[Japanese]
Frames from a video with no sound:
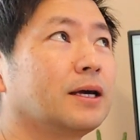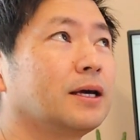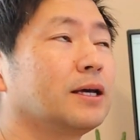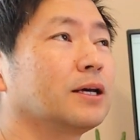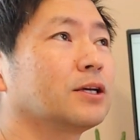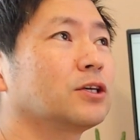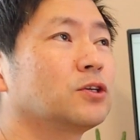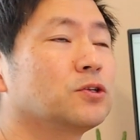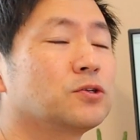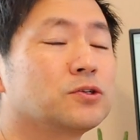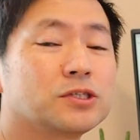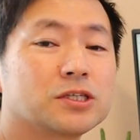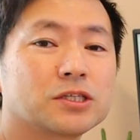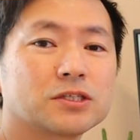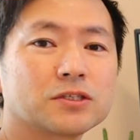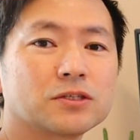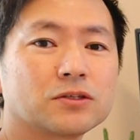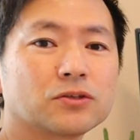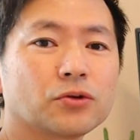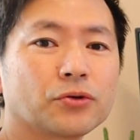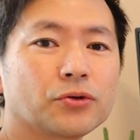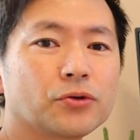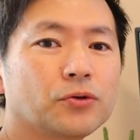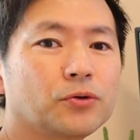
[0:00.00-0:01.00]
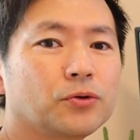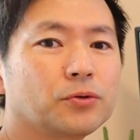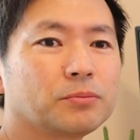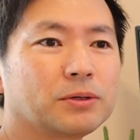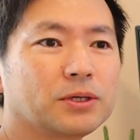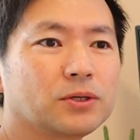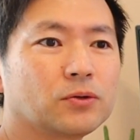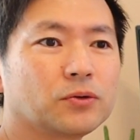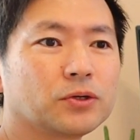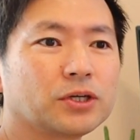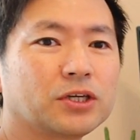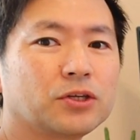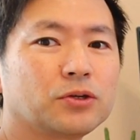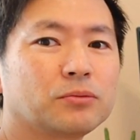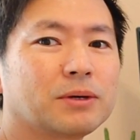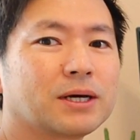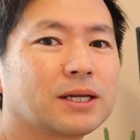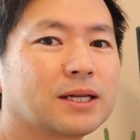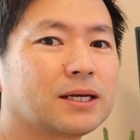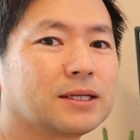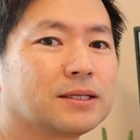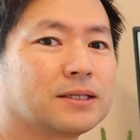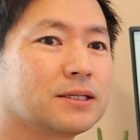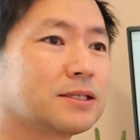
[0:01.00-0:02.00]
えー、休日土曜日の昼
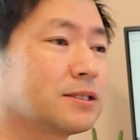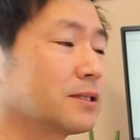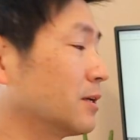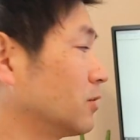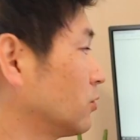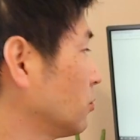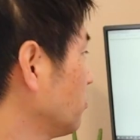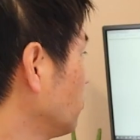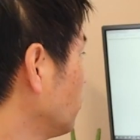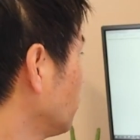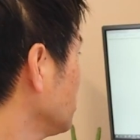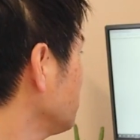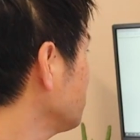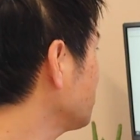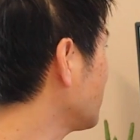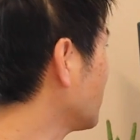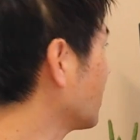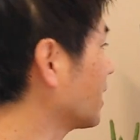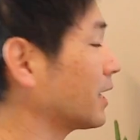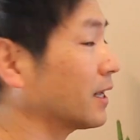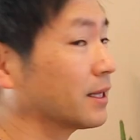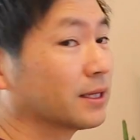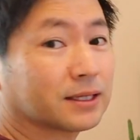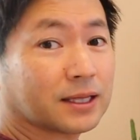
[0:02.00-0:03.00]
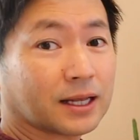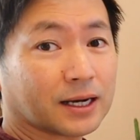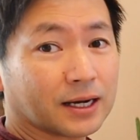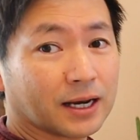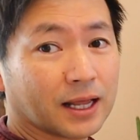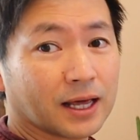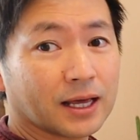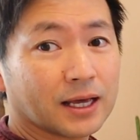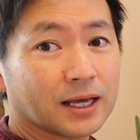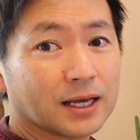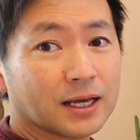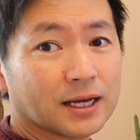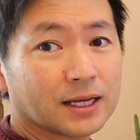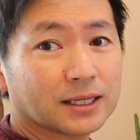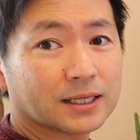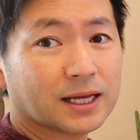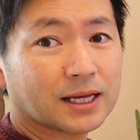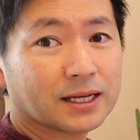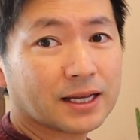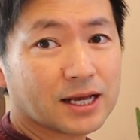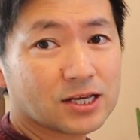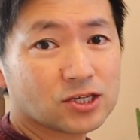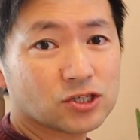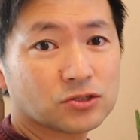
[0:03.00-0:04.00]
間なんですけども、今測ったらね
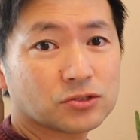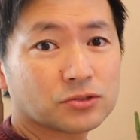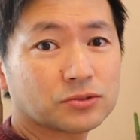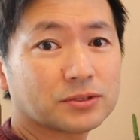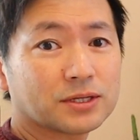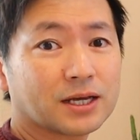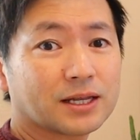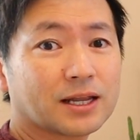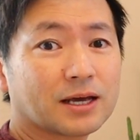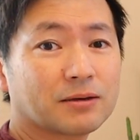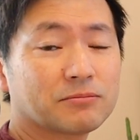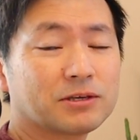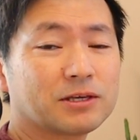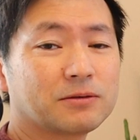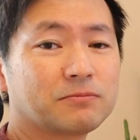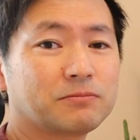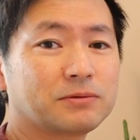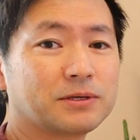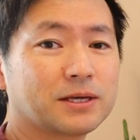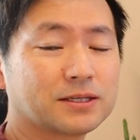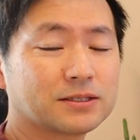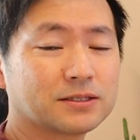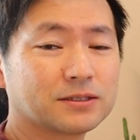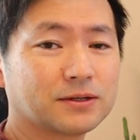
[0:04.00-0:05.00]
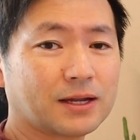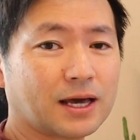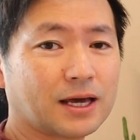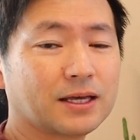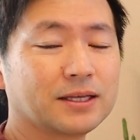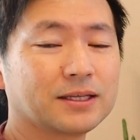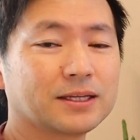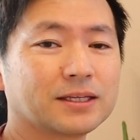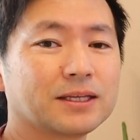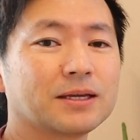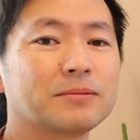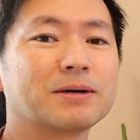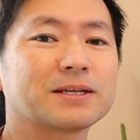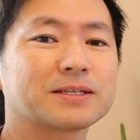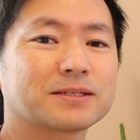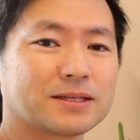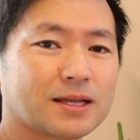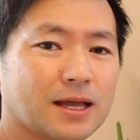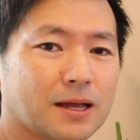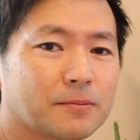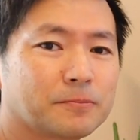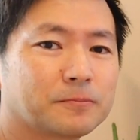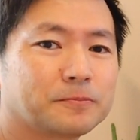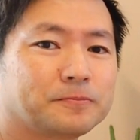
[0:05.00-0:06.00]
ななじゅうななビーピーエス ぐらい出てま
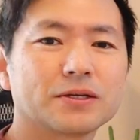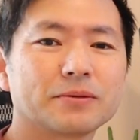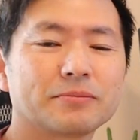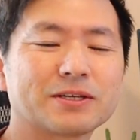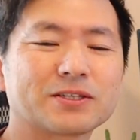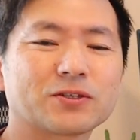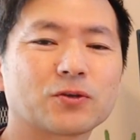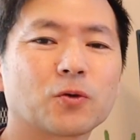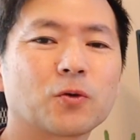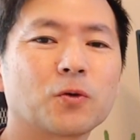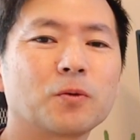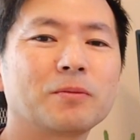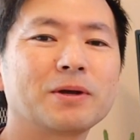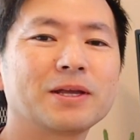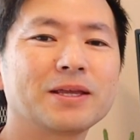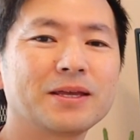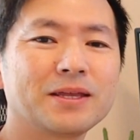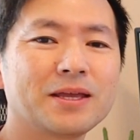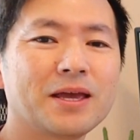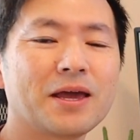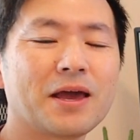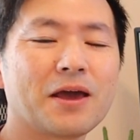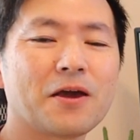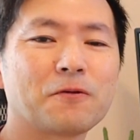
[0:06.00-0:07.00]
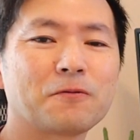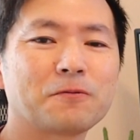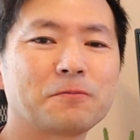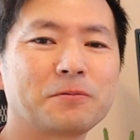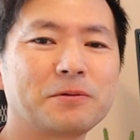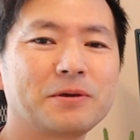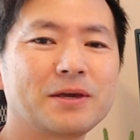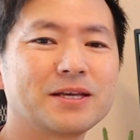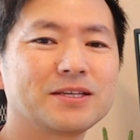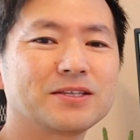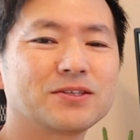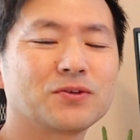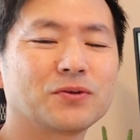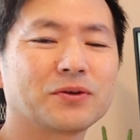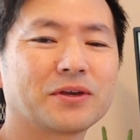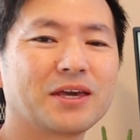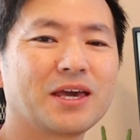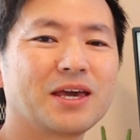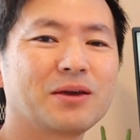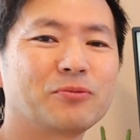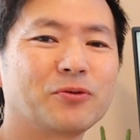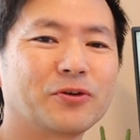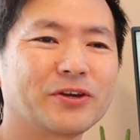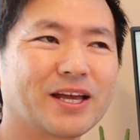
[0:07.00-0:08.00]
すね。まあ、そこまでね エフピーエス の
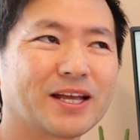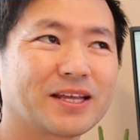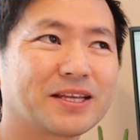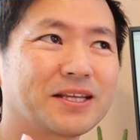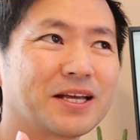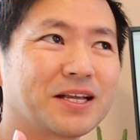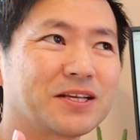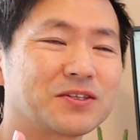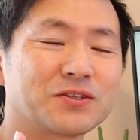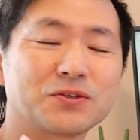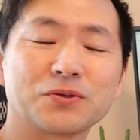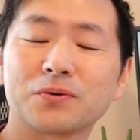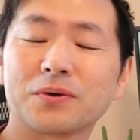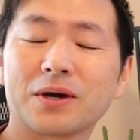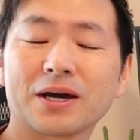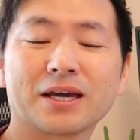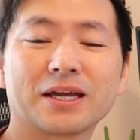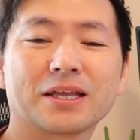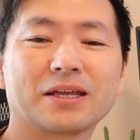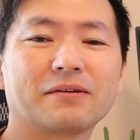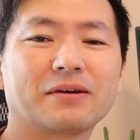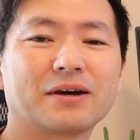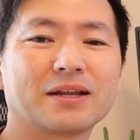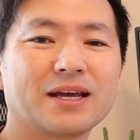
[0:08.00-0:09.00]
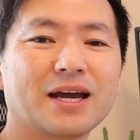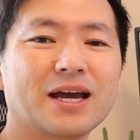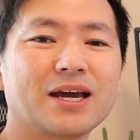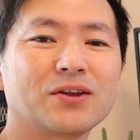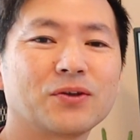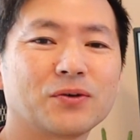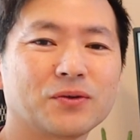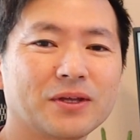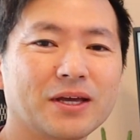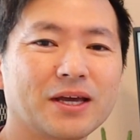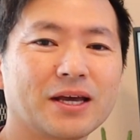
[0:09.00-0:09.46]
ゲームをやったりするわけではないの